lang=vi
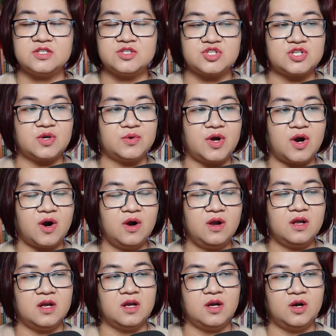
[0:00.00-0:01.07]
Sau đó,
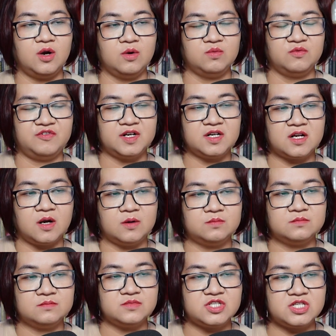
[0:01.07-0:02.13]
Hùng phân
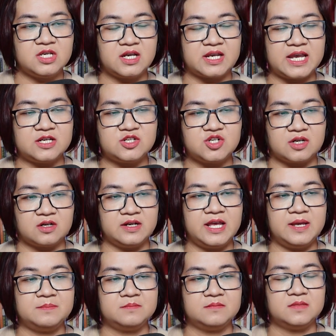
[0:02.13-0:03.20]
công chia ca trực
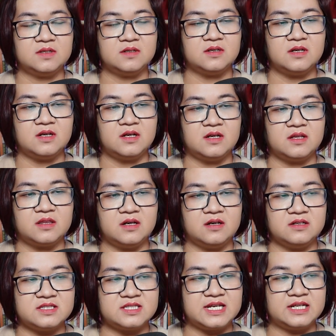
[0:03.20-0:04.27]
đêm,
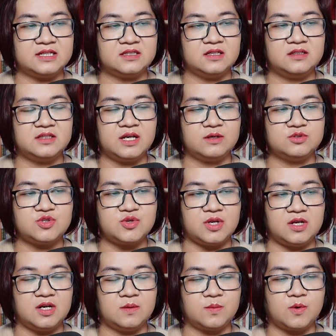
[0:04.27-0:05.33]
thời gian tính theo
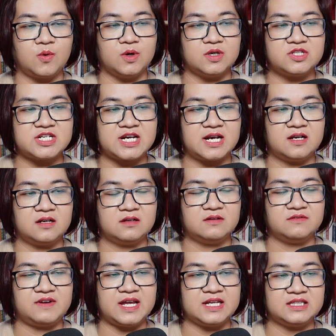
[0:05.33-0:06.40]
chuyển động của trăng
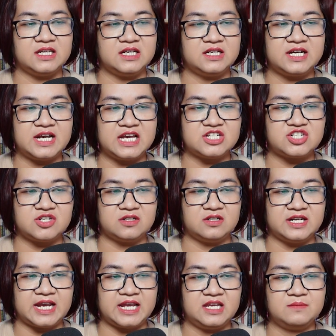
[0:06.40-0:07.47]
và tiếng gà rừng
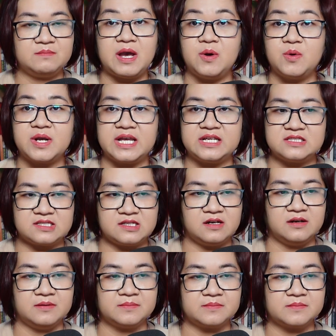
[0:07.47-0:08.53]
gáy báo canh
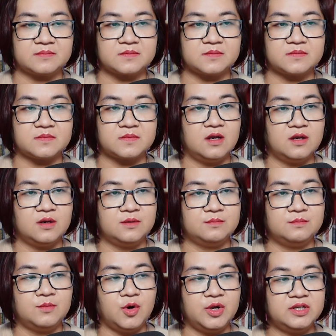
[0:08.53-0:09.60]
giờ.
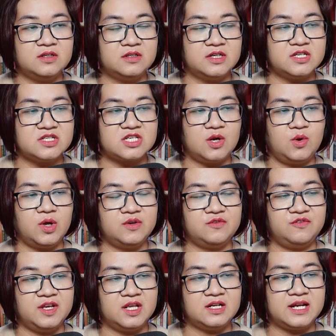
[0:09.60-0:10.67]
Mỗi người sẽ luân
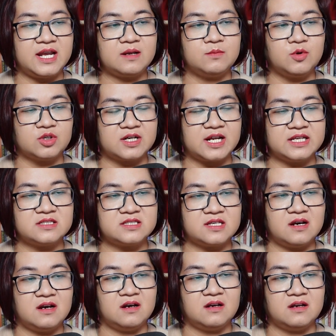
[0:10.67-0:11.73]
phiên gác một canh
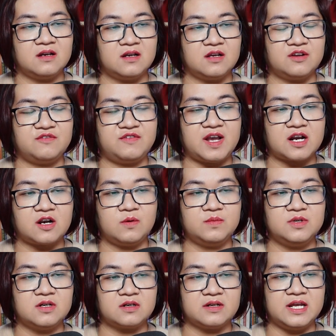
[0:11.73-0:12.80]
giờ và
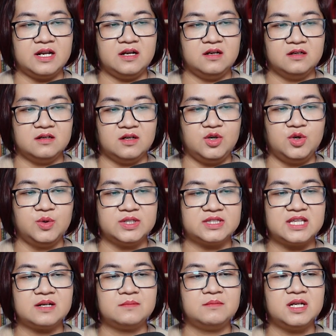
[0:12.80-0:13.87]
không được để lửa lụi
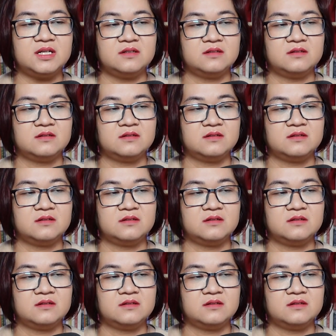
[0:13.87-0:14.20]
tắt mất.